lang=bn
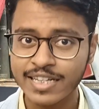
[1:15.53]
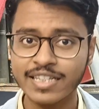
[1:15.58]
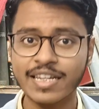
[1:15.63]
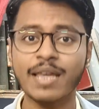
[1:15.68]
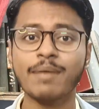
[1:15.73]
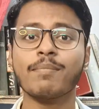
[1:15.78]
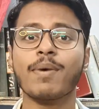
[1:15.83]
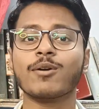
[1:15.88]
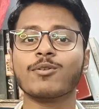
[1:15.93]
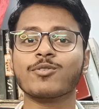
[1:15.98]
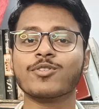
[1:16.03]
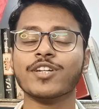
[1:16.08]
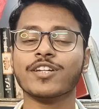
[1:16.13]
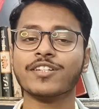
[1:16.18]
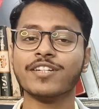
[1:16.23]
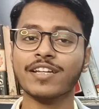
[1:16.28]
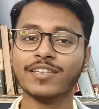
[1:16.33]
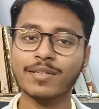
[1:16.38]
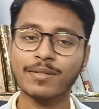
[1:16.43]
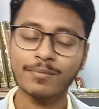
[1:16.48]
সেই
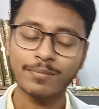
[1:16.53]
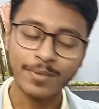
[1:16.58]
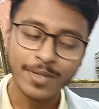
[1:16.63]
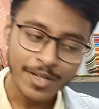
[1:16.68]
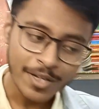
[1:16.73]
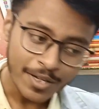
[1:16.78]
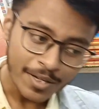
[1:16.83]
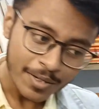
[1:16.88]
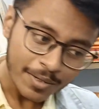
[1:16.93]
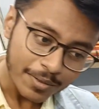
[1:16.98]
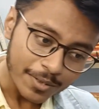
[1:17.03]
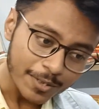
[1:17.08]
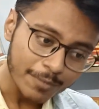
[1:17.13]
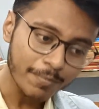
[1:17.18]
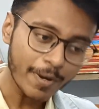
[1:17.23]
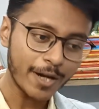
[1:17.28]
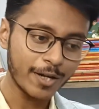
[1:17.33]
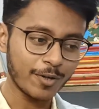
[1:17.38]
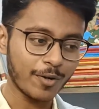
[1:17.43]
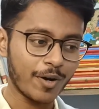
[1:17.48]
মানুষটার সাথে
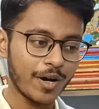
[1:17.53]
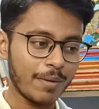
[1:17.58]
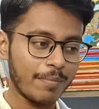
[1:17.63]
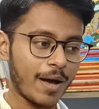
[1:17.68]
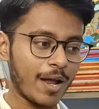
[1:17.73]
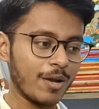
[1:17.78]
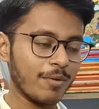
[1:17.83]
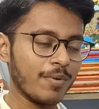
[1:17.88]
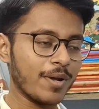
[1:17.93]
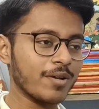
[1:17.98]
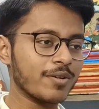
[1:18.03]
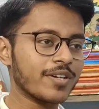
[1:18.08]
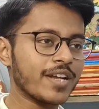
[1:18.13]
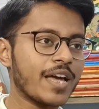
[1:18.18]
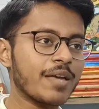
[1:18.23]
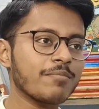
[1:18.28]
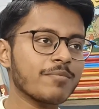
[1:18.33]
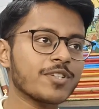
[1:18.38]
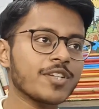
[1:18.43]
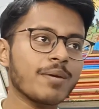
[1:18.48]
স্পেন্ড করা ভালো ভালো
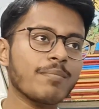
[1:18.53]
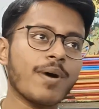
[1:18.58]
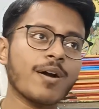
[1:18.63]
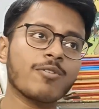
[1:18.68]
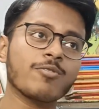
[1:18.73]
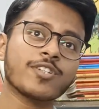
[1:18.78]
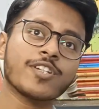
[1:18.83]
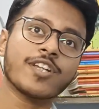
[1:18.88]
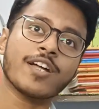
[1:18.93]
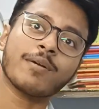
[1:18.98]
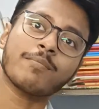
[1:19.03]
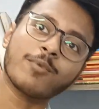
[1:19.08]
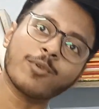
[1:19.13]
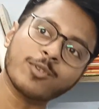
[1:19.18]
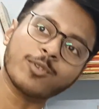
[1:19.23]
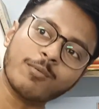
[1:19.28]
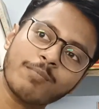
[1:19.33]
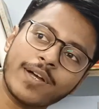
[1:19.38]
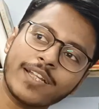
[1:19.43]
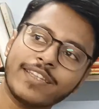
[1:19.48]
টাইম সেই মানুষটার
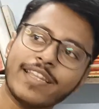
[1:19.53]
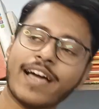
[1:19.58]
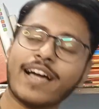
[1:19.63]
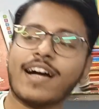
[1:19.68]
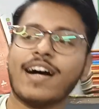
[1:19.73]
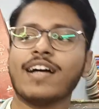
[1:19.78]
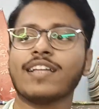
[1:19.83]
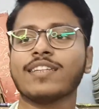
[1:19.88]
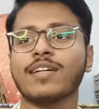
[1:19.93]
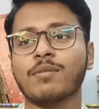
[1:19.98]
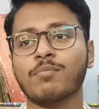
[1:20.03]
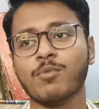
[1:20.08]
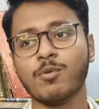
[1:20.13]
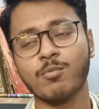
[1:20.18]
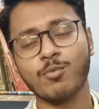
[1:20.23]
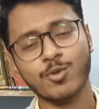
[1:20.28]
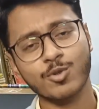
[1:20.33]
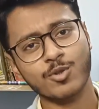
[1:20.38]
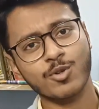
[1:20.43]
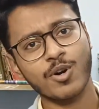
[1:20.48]
প্রথমবার দেখা তার
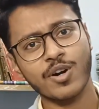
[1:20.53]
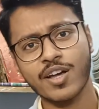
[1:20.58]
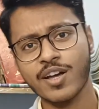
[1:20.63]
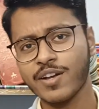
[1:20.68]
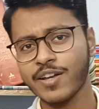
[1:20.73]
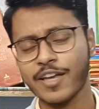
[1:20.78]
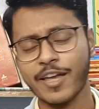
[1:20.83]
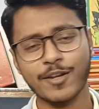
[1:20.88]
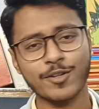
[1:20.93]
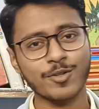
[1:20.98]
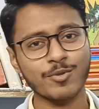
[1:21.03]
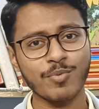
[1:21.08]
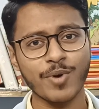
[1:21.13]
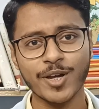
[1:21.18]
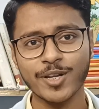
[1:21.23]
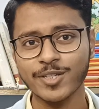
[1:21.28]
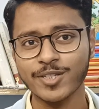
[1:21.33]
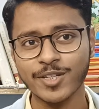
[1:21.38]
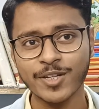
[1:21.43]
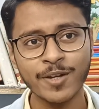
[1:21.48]
প্রপোজ করা
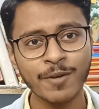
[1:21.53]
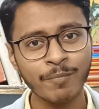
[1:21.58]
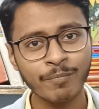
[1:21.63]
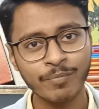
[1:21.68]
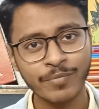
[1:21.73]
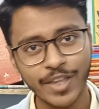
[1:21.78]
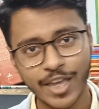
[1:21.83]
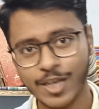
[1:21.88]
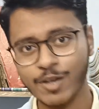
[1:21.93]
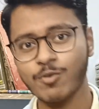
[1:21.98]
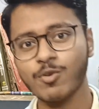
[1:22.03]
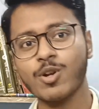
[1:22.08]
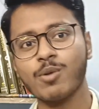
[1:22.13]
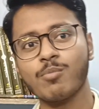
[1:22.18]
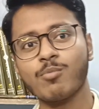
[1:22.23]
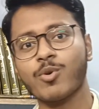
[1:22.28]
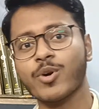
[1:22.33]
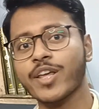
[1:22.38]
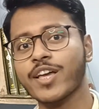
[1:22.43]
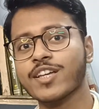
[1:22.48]
এক্সপাইসি এইগুলো
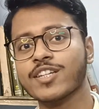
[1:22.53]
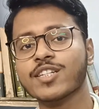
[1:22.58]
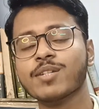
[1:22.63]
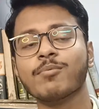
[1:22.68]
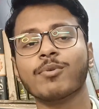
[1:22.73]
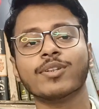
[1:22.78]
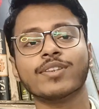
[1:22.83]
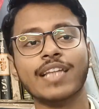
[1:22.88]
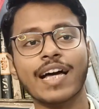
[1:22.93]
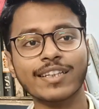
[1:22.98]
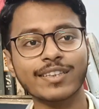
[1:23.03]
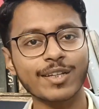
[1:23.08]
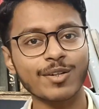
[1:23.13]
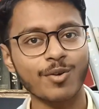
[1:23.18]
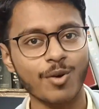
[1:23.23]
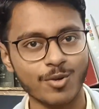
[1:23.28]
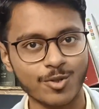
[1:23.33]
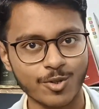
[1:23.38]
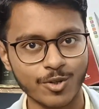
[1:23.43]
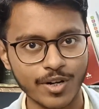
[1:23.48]
মনে আসে এবং তাতে
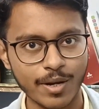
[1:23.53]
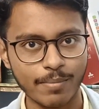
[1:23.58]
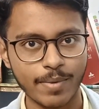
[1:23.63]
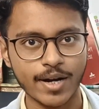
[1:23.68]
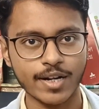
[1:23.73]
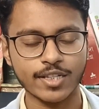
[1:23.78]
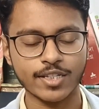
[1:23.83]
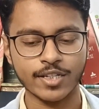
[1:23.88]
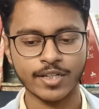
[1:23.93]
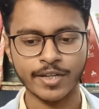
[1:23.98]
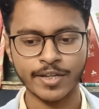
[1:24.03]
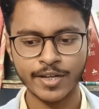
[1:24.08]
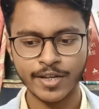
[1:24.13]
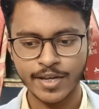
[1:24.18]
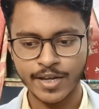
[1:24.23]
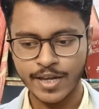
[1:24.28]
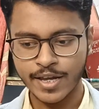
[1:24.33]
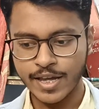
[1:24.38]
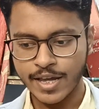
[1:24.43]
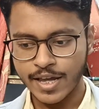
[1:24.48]
কষ্টটা বাড়ছে
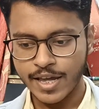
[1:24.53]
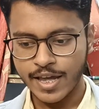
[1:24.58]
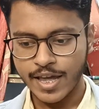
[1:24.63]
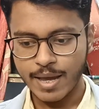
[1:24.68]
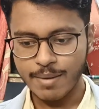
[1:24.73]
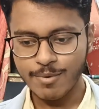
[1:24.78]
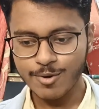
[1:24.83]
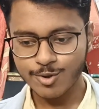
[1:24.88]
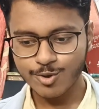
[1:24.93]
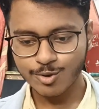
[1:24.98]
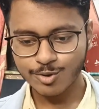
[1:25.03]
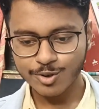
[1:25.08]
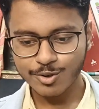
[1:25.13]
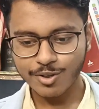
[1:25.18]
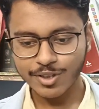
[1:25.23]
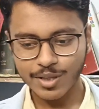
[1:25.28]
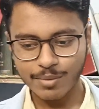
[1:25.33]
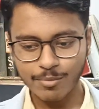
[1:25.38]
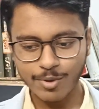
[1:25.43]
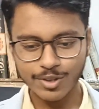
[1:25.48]
এবং সত্যি
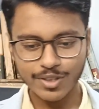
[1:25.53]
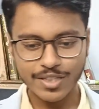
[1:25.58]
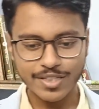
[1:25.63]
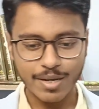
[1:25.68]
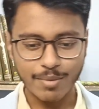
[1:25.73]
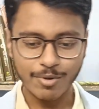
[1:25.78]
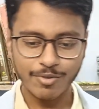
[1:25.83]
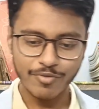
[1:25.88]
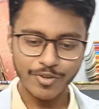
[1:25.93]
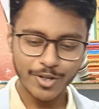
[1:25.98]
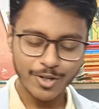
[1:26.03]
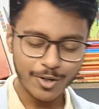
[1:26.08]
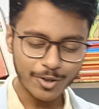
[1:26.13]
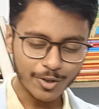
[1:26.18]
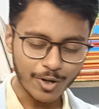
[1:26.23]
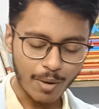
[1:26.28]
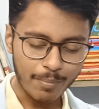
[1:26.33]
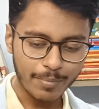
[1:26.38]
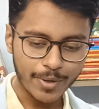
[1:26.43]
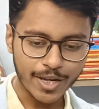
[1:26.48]
কথা বলতে যেমন
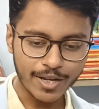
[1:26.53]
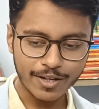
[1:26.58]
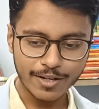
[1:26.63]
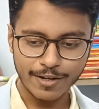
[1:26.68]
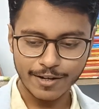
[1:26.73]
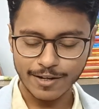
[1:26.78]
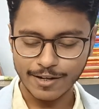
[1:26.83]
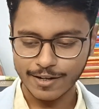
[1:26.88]
ভিডিওর টপিক